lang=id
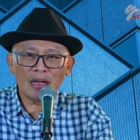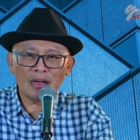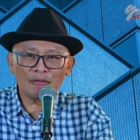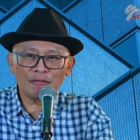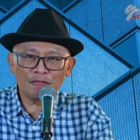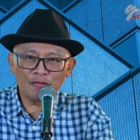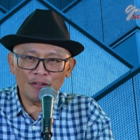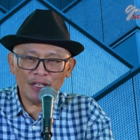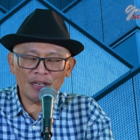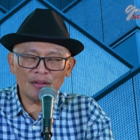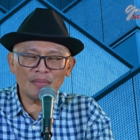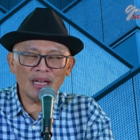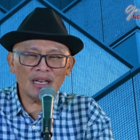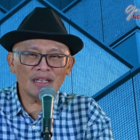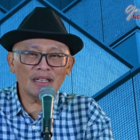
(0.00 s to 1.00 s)
uh,
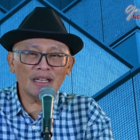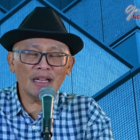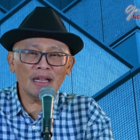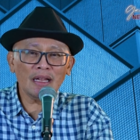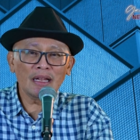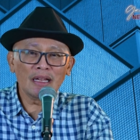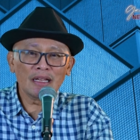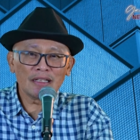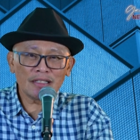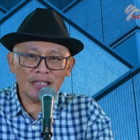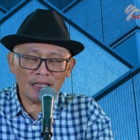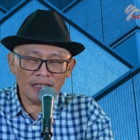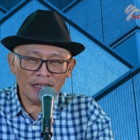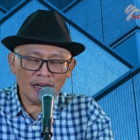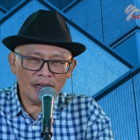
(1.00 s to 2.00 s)
firman-Nya,
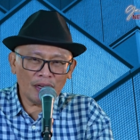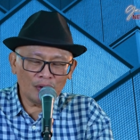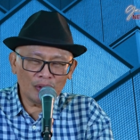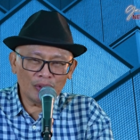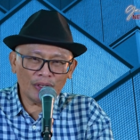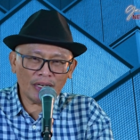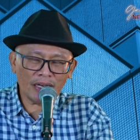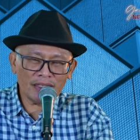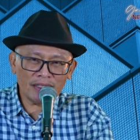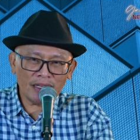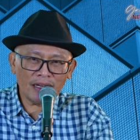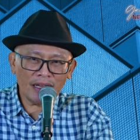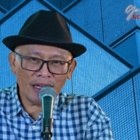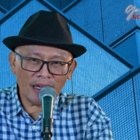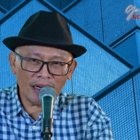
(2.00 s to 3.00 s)
carilah dahulu
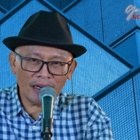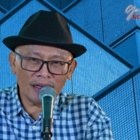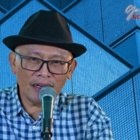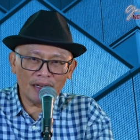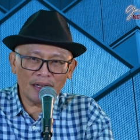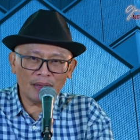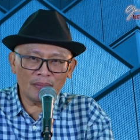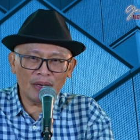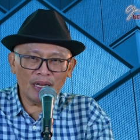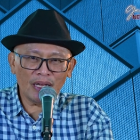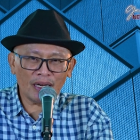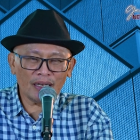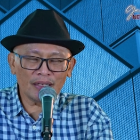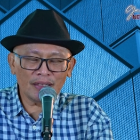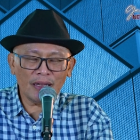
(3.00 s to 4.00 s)
kerajaan Allah dan
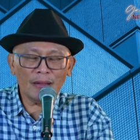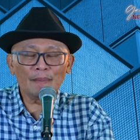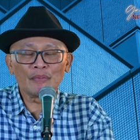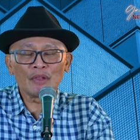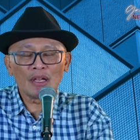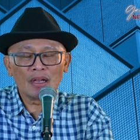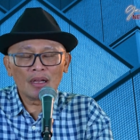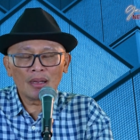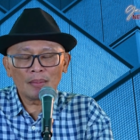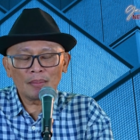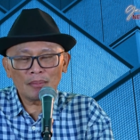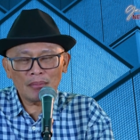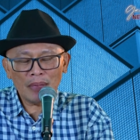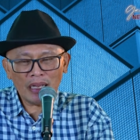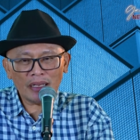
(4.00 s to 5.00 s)
kebenarannya,
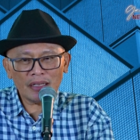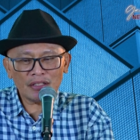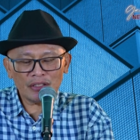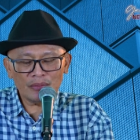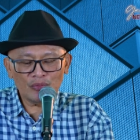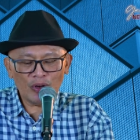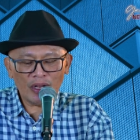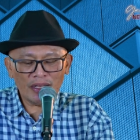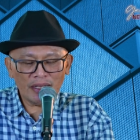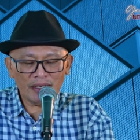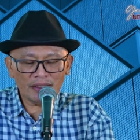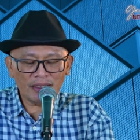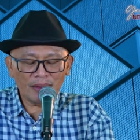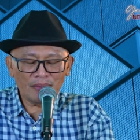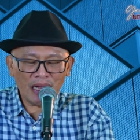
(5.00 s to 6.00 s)
maka semuanya
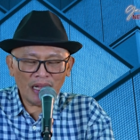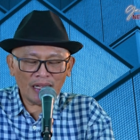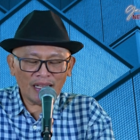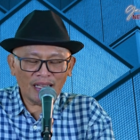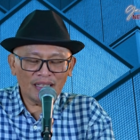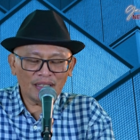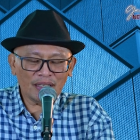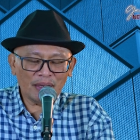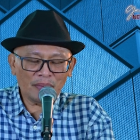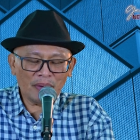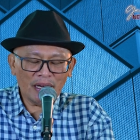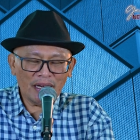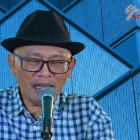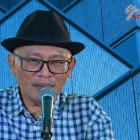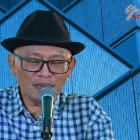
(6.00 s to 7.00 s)
ditambahkan
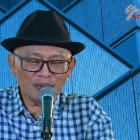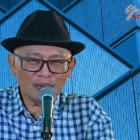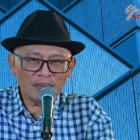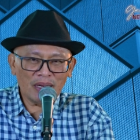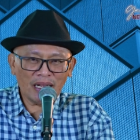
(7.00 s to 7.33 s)
kepadamu.